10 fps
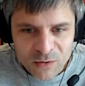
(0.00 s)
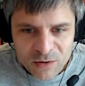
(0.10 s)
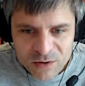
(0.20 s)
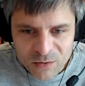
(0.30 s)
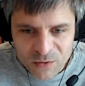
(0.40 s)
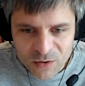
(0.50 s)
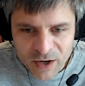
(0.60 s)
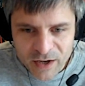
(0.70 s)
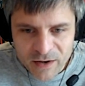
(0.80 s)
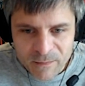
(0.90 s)
Y seguro que
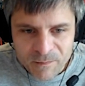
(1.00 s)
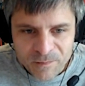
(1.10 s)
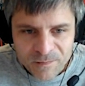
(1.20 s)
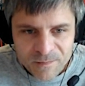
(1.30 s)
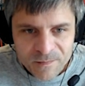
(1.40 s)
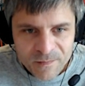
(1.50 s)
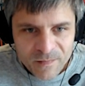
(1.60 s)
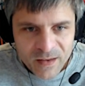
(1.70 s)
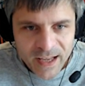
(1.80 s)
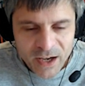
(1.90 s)
hay,
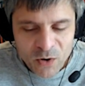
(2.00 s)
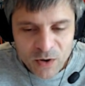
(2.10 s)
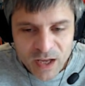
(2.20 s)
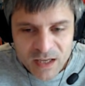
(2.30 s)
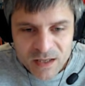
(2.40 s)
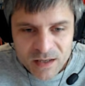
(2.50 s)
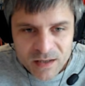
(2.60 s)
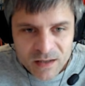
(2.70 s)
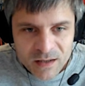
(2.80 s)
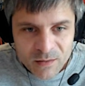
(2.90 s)
que hay joyas.
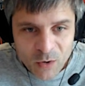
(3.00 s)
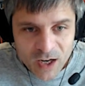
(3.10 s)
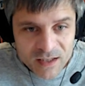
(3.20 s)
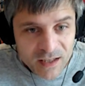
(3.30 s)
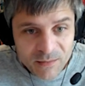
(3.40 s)
me